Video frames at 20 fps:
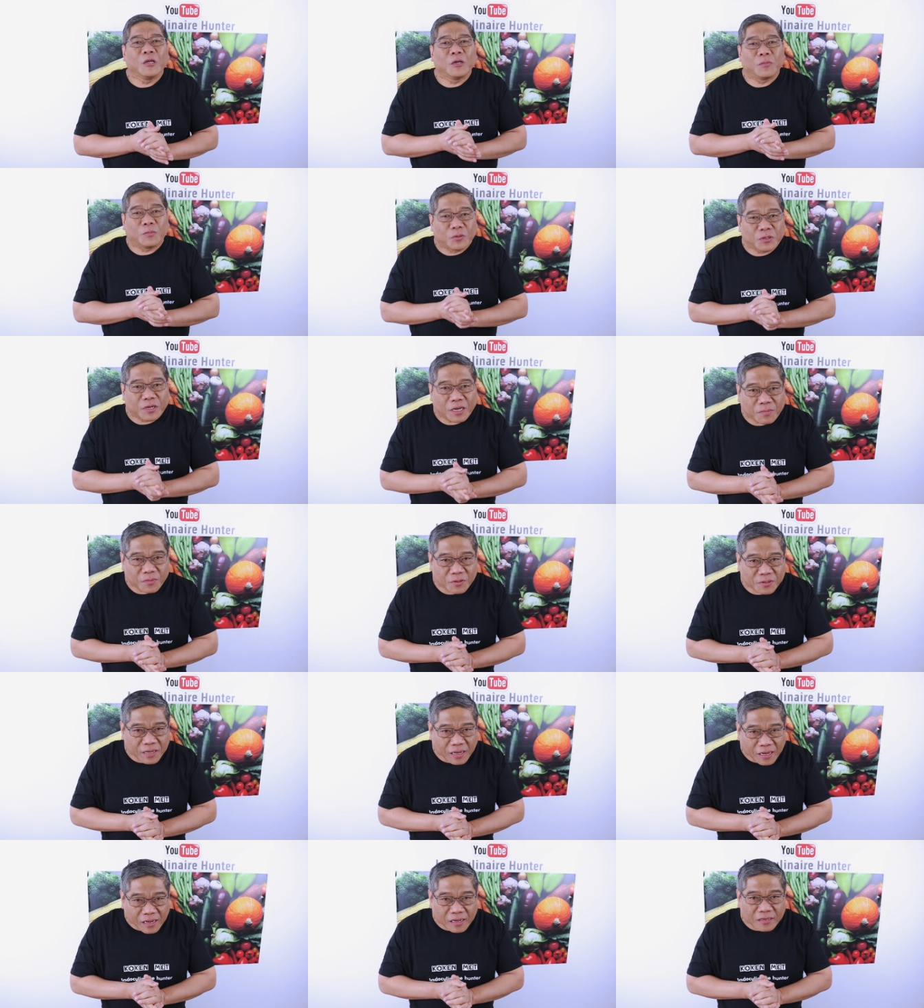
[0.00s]

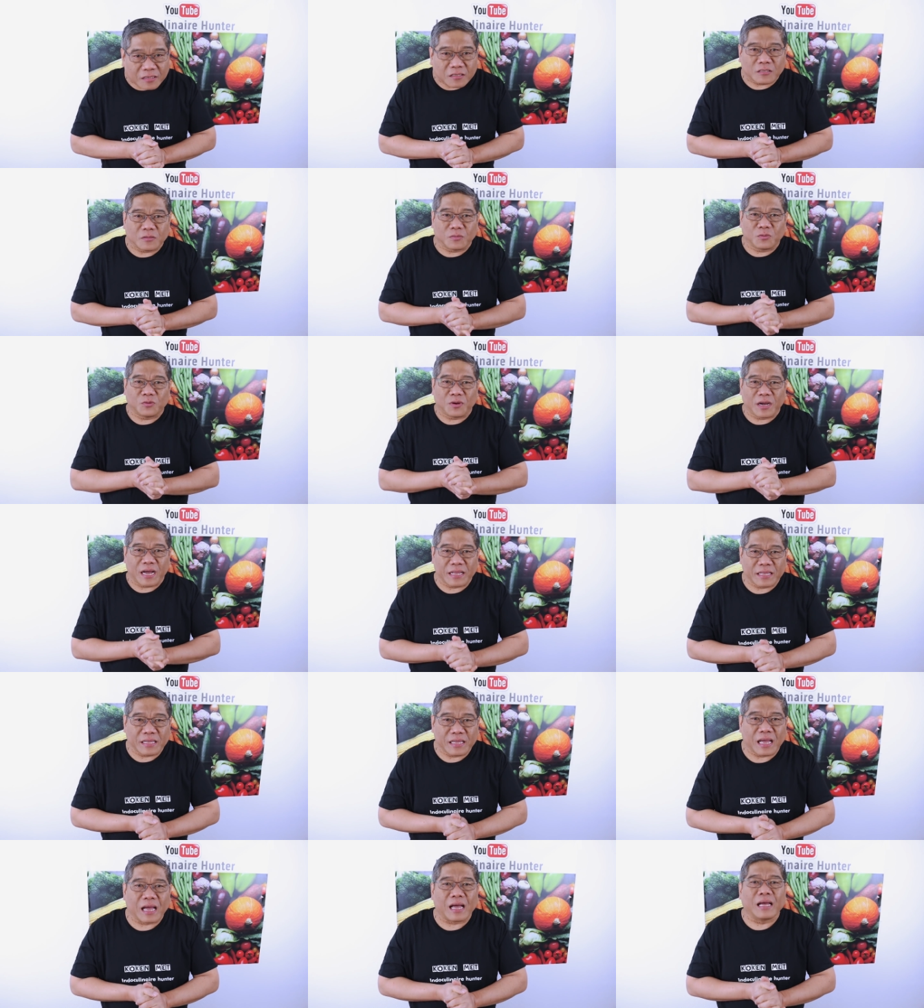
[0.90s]
Mudah-mudahan
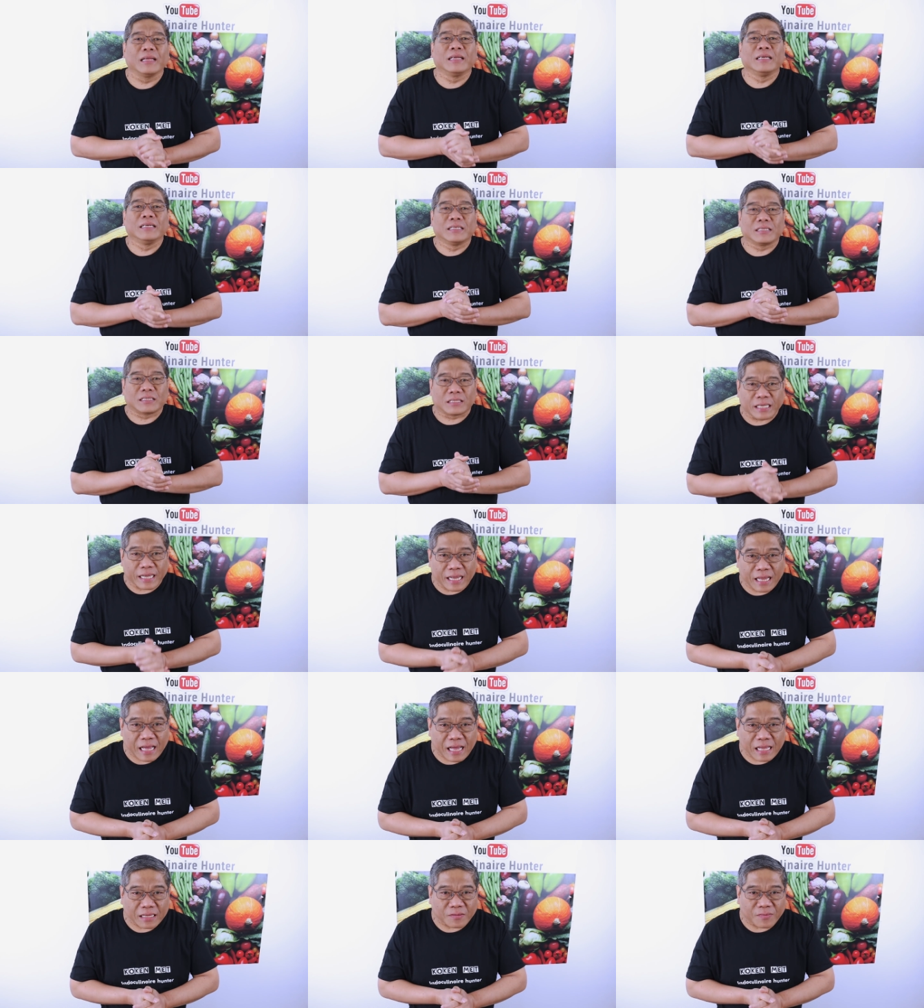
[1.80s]
semuanya
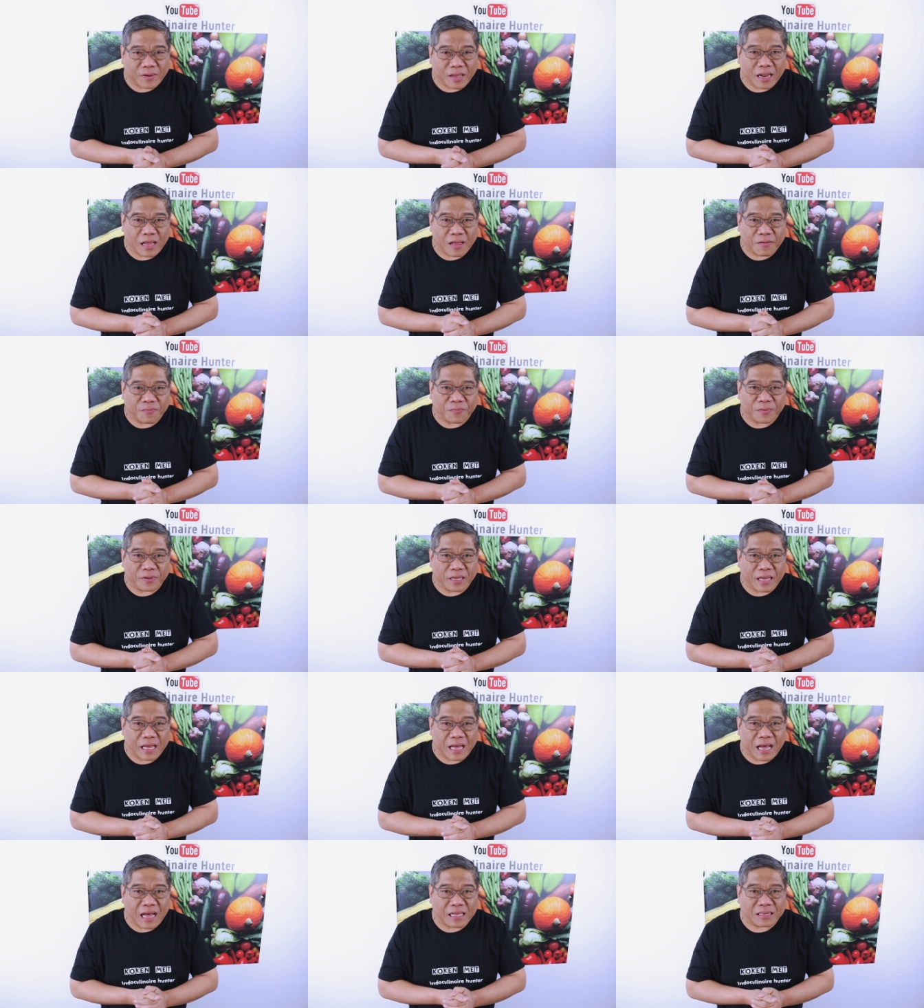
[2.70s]
sehat
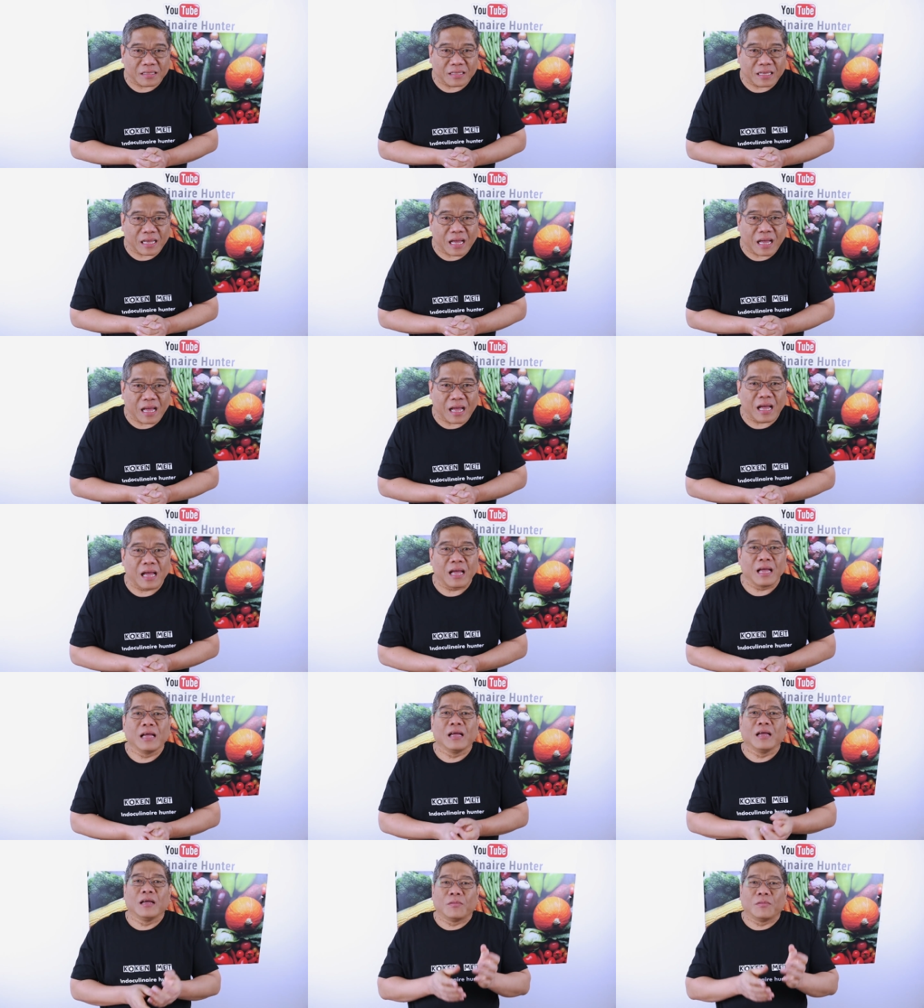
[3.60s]
walafiat ya,